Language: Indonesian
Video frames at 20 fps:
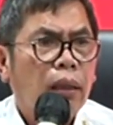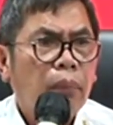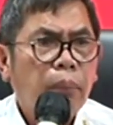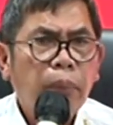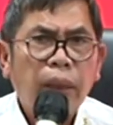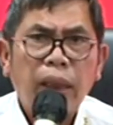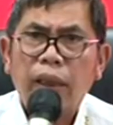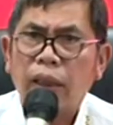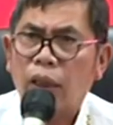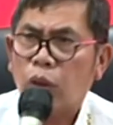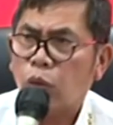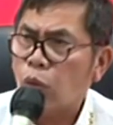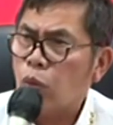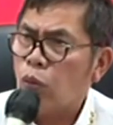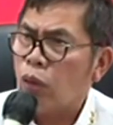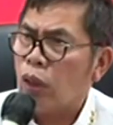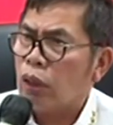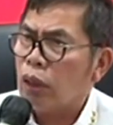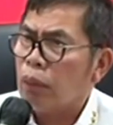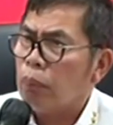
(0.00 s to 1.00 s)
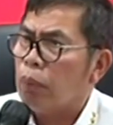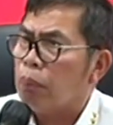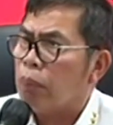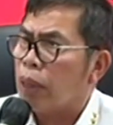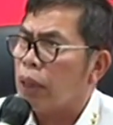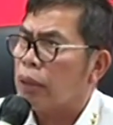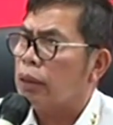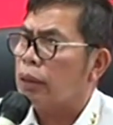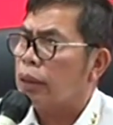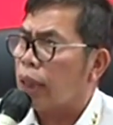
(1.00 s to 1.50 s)
Media itu gunanya
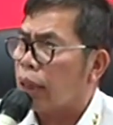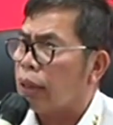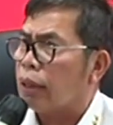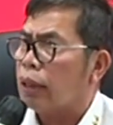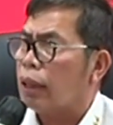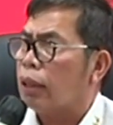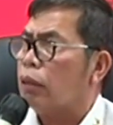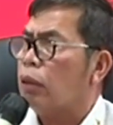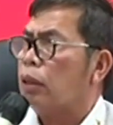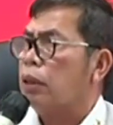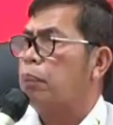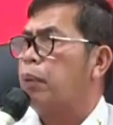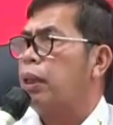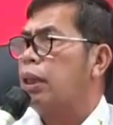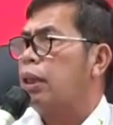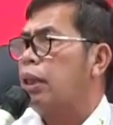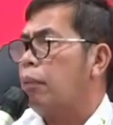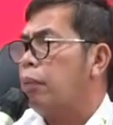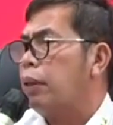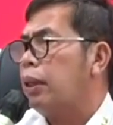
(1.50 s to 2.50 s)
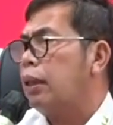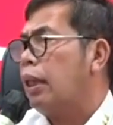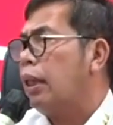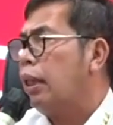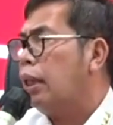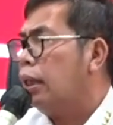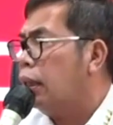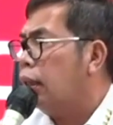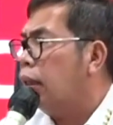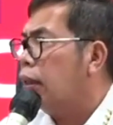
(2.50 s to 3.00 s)
memancarkan berita-berita
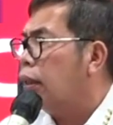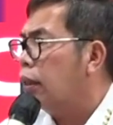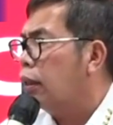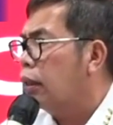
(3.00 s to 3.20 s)
ini.